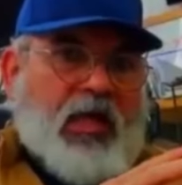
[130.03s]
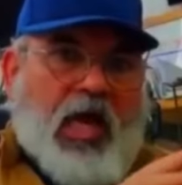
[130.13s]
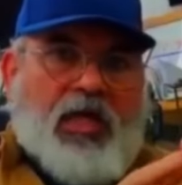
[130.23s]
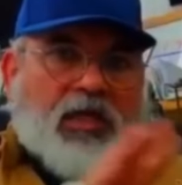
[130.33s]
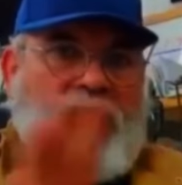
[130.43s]

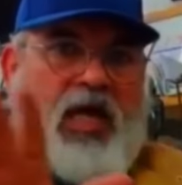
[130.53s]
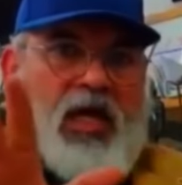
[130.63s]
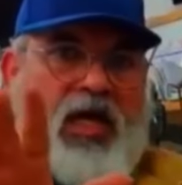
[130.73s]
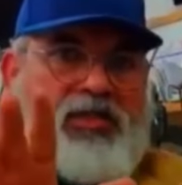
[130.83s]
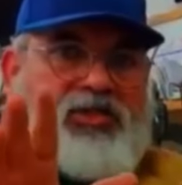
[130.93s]
أي
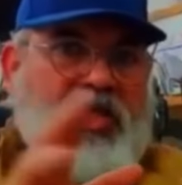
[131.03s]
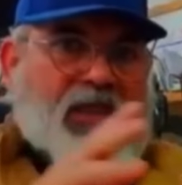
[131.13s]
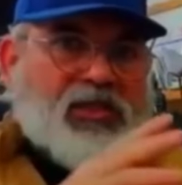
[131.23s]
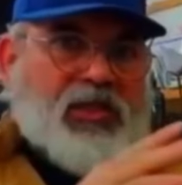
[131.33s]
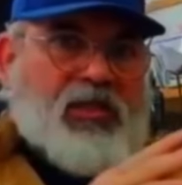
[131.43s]
علاقات
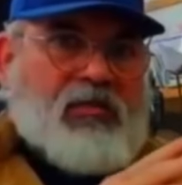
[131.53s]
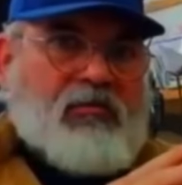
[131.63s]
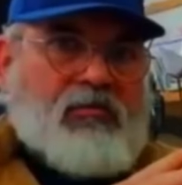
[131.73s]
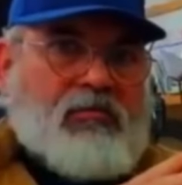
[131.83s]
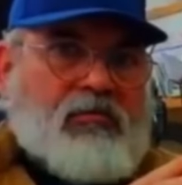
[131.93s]
سياسية
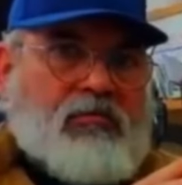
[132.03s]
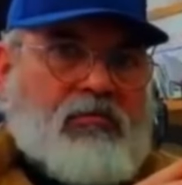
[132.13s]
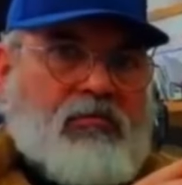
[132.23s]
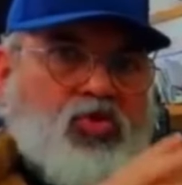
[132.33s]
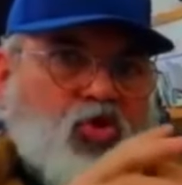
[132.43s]

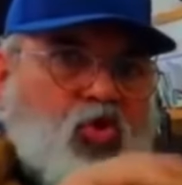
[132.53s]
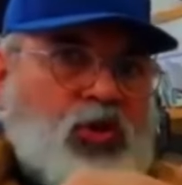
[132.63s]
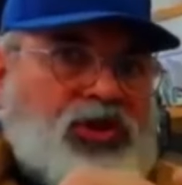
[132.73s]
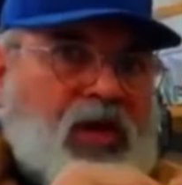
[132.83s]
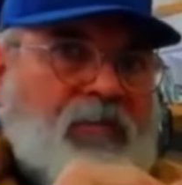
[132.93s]

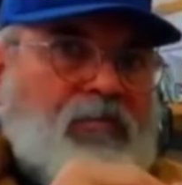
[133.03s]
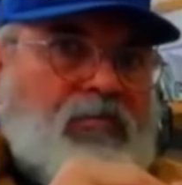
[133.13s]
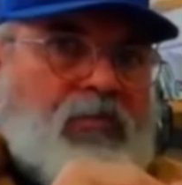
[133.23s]
يكون تم